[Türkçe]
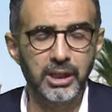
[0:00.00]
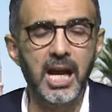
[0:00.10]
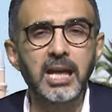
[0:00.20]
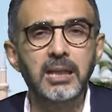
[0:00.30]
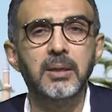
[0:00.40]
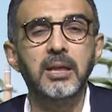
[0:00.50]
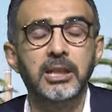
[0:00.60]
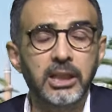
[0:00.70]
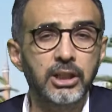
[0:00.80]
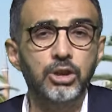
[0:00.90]
Yani
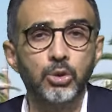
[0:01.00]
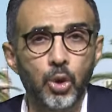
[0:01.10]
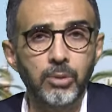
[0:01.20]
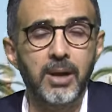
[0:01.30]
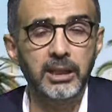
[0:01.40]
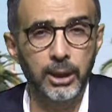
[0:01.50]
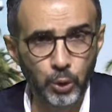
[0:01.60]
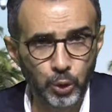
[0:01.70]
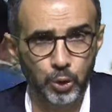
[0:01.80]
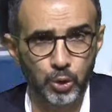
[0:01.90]
iki kişi normalde
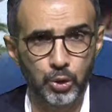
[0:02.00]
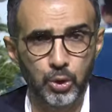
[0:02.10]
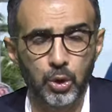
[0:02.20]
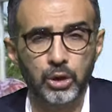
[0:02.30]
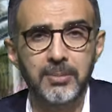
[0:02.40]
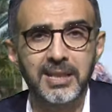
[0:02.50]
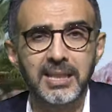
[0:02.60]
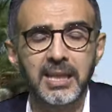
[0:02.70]
300 euro ödemesi